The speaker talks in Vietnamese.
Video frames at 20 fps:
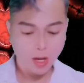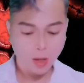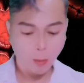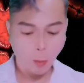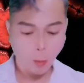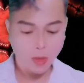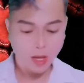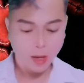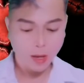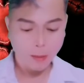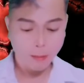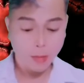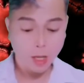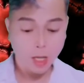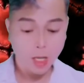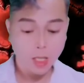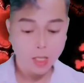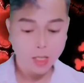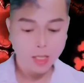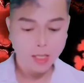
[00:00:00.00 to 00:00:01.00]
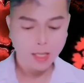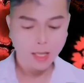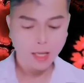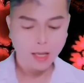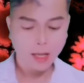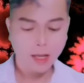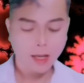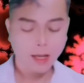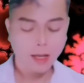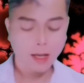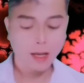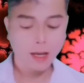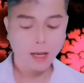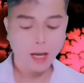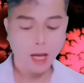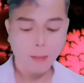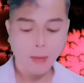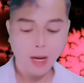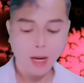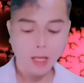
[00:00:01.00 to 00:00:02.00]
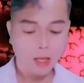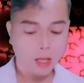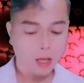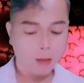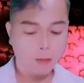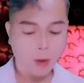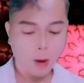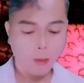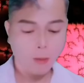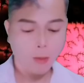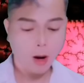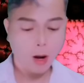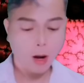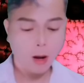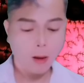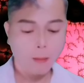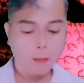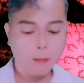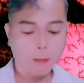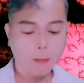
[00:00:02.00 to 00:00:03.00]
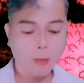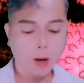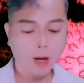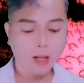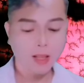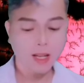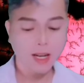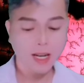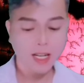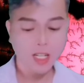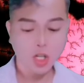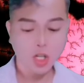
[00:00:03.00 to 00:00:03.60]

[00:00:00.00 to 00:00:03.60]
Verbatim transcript: Hắn không phải rất thích Ôn Dương hay sao chứ? Thành Sinh nói.